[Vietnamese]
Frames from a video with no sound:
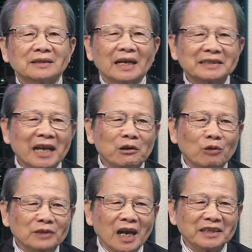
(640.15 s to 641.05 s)
tại sao
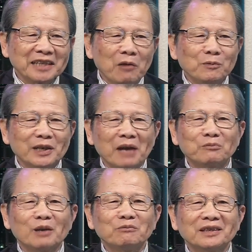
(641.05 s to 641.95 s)
ông đợi xong một
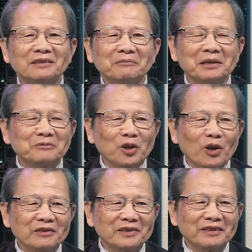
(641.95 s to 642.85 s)
năm ông mới,
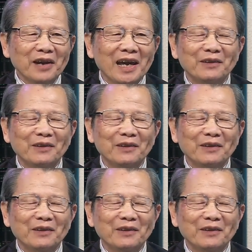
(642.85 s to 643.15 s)
nói về,